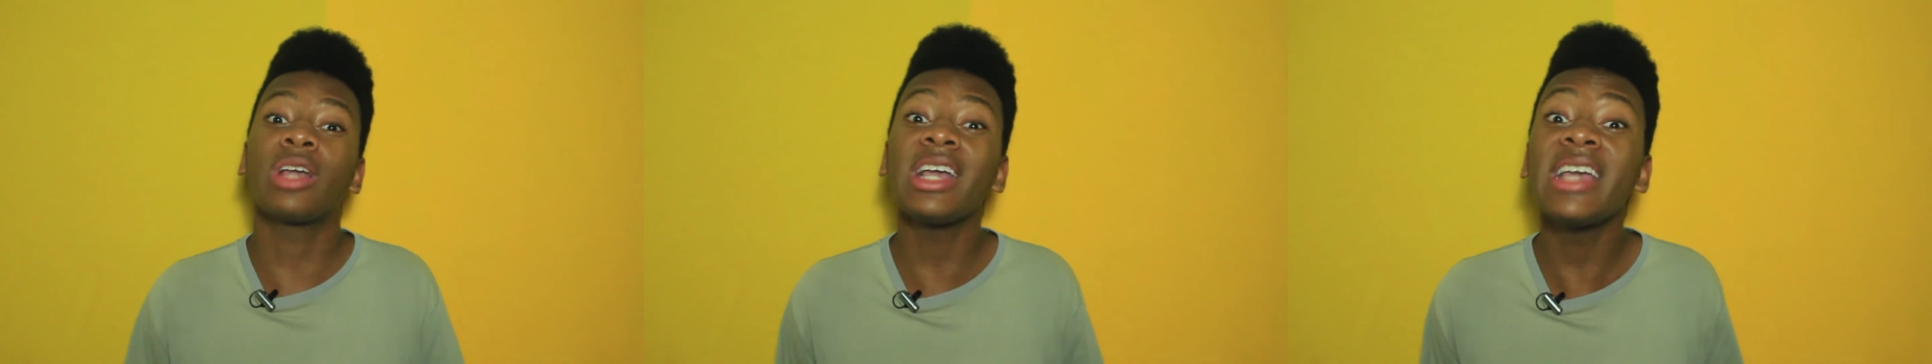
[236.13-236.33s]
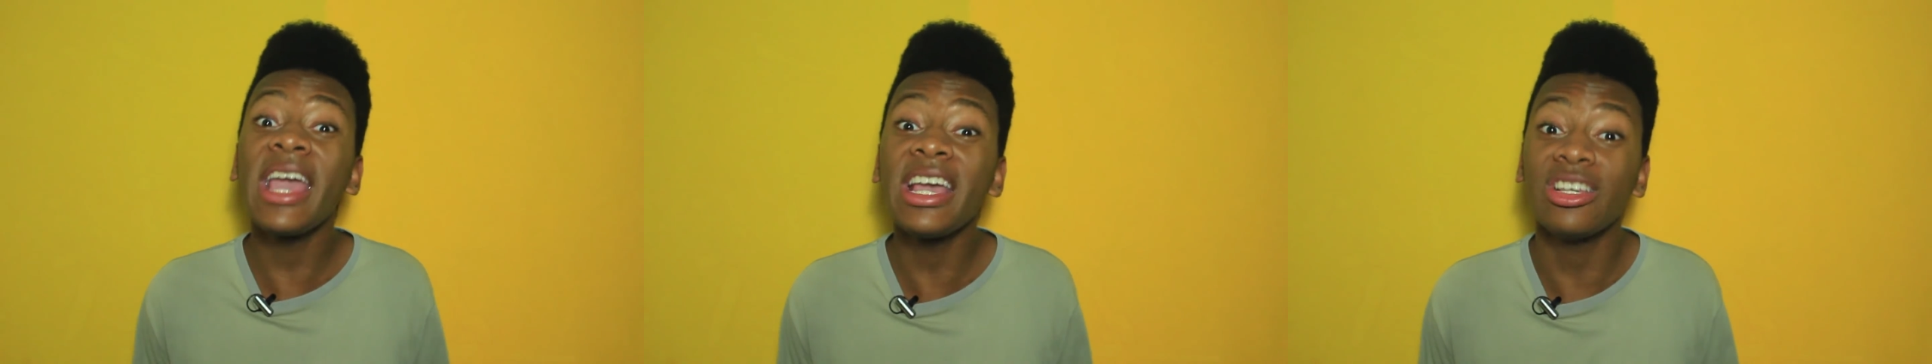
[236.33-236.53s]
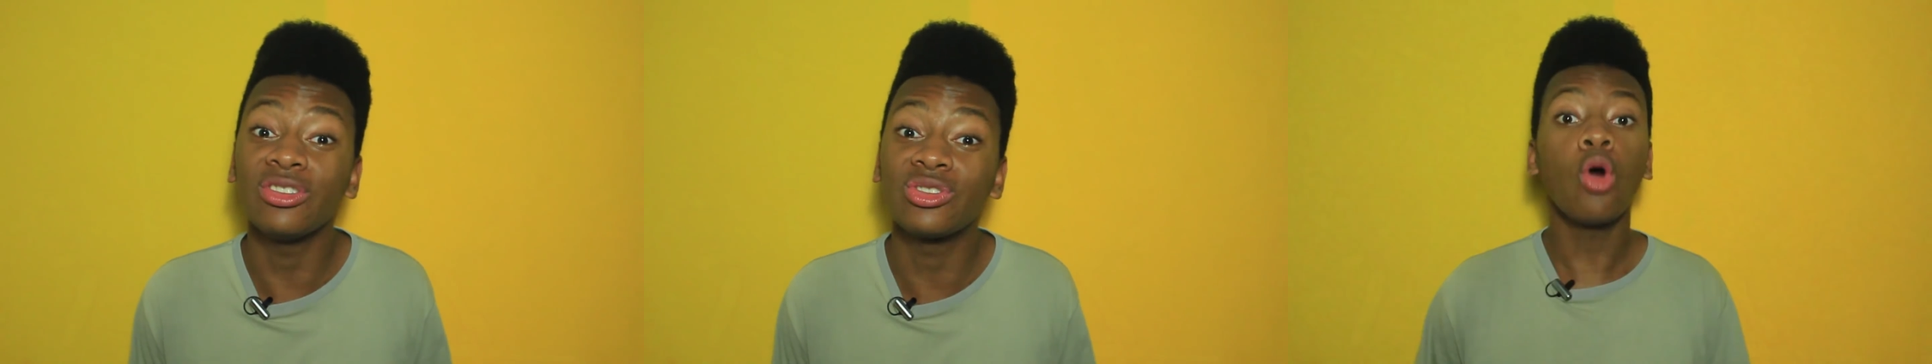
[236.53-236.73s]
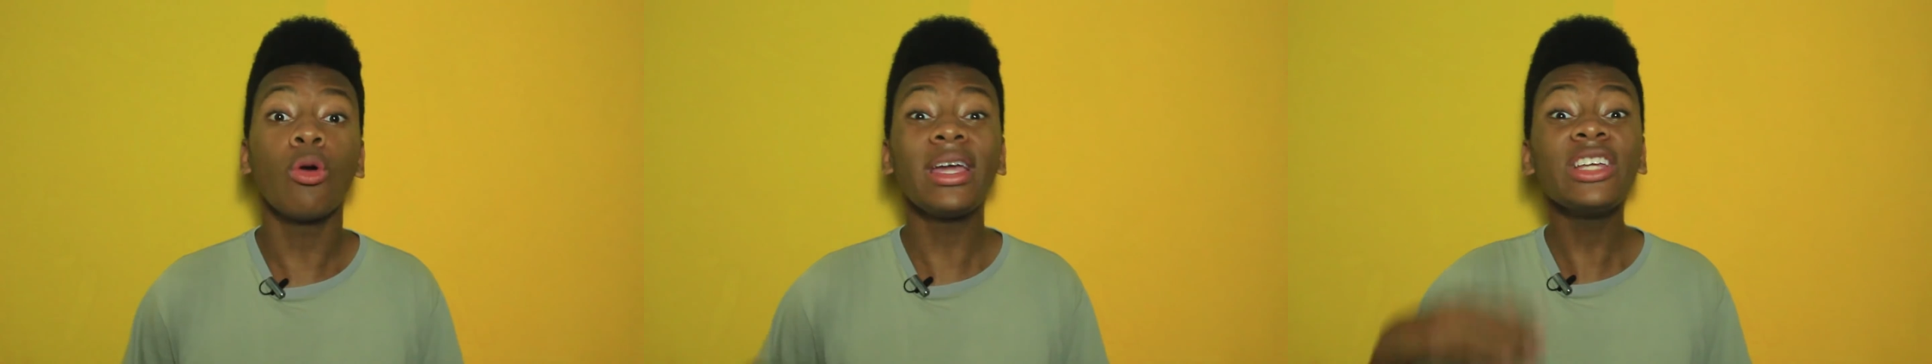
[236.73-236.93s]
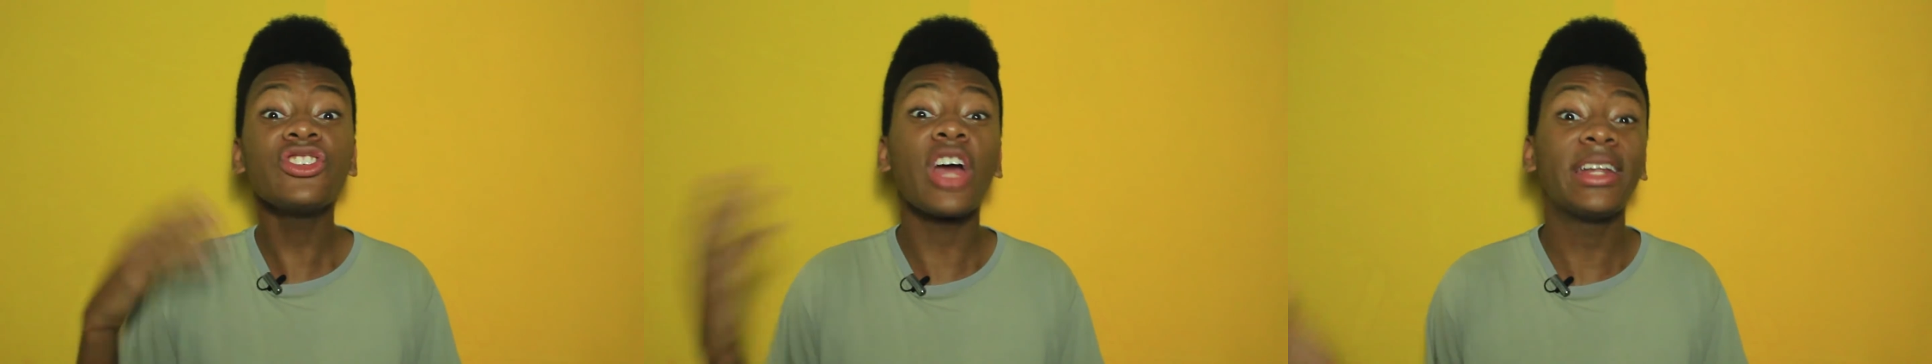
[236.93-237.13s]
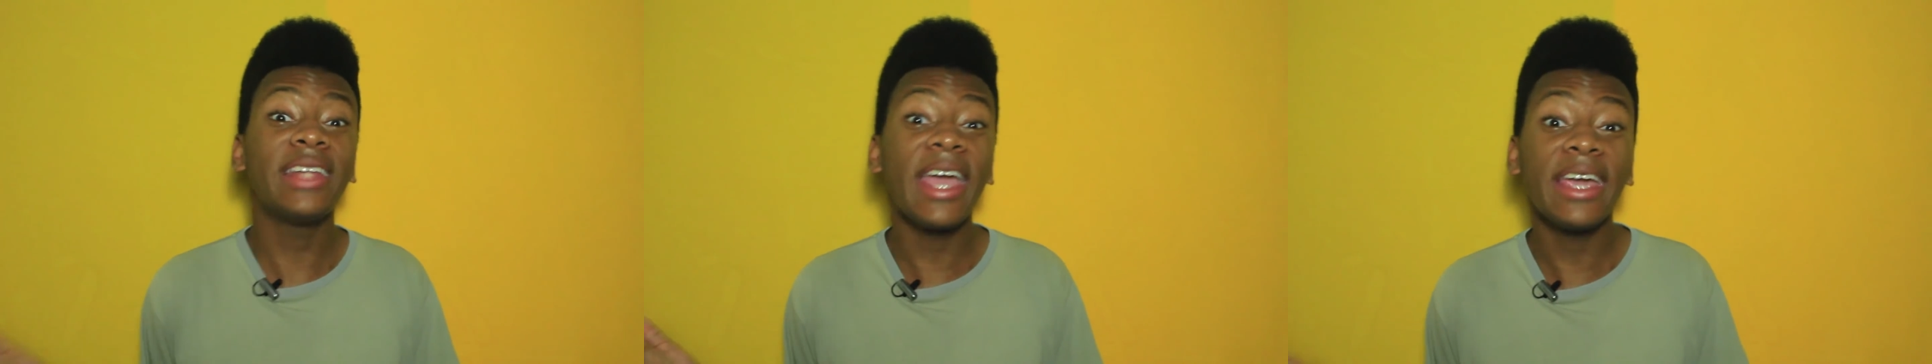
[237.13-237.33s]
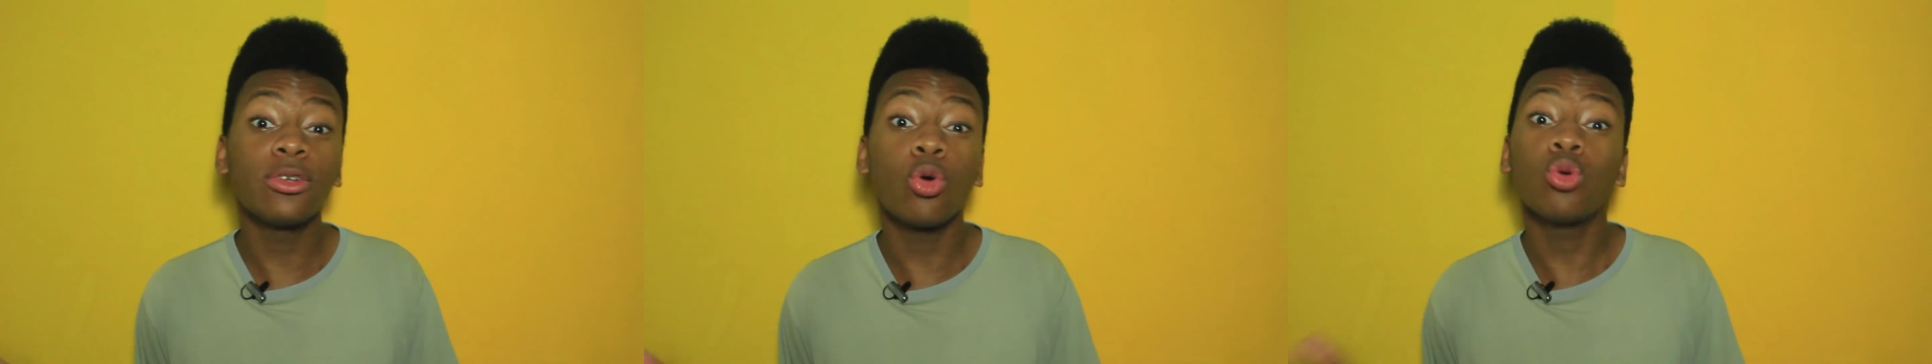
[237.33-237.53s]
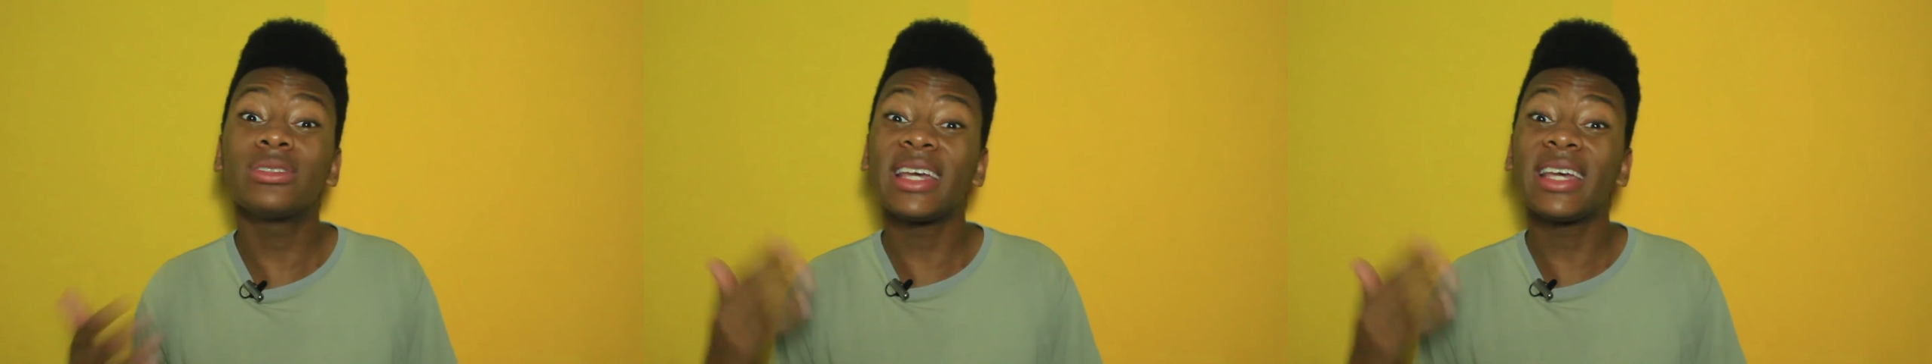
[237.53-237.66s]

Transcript: O que, que é isso? Bom, em janeiro,